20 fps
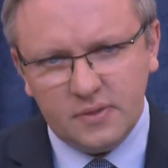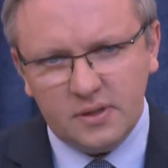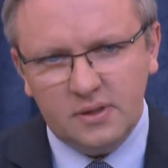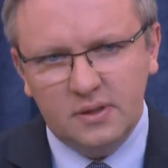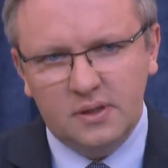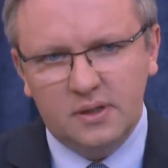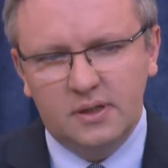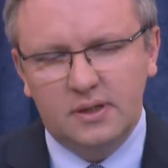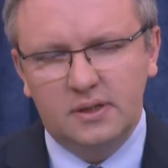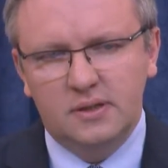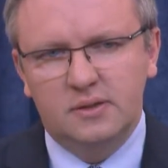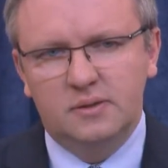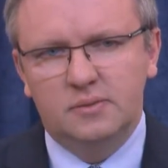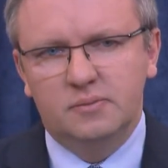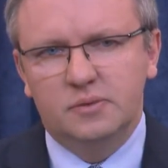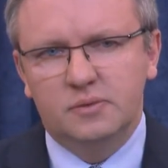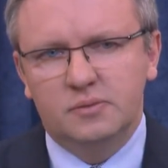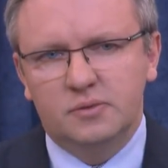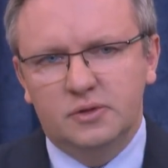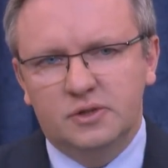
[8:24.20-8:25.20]
E, e,
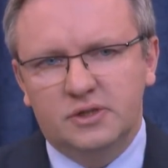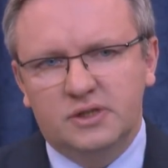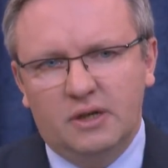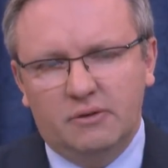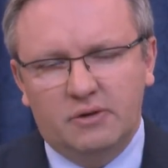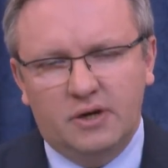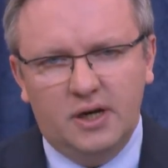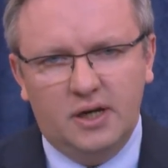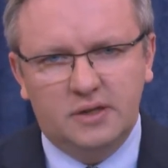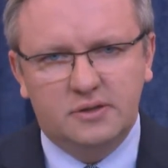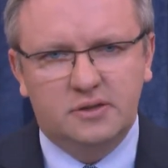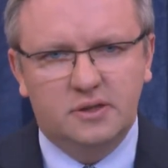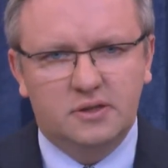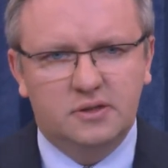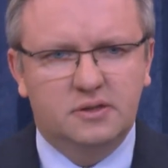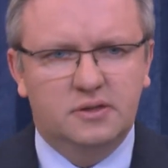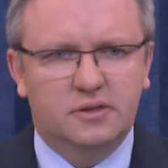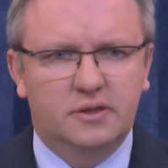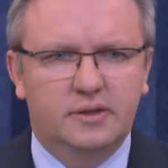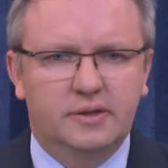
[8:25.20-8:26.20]
zdał relację
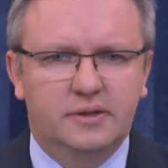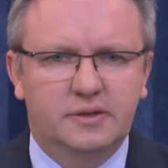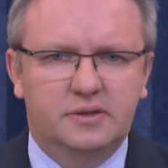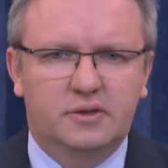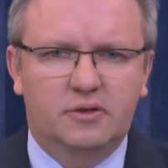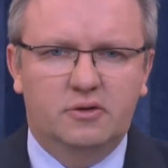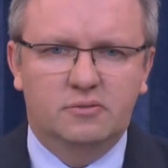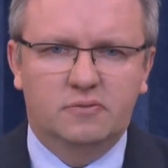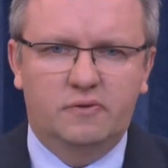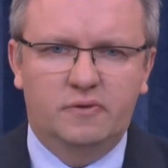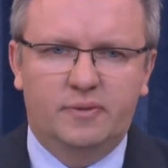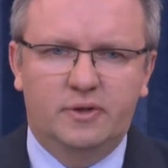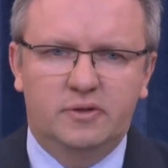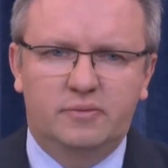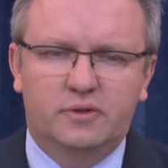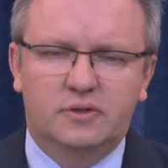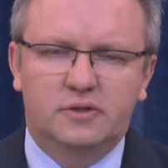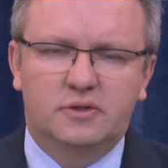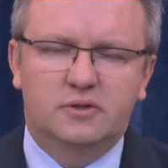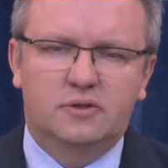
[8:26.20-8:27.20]
z, z tej rozmowy panu
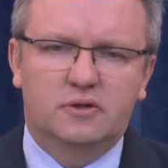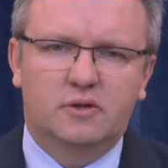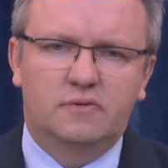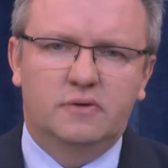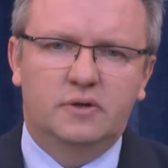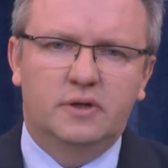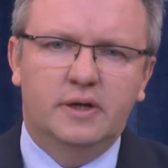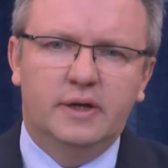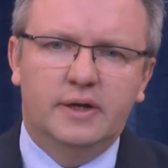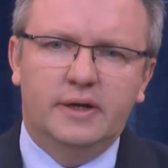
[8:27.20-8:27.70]
prezydentowi,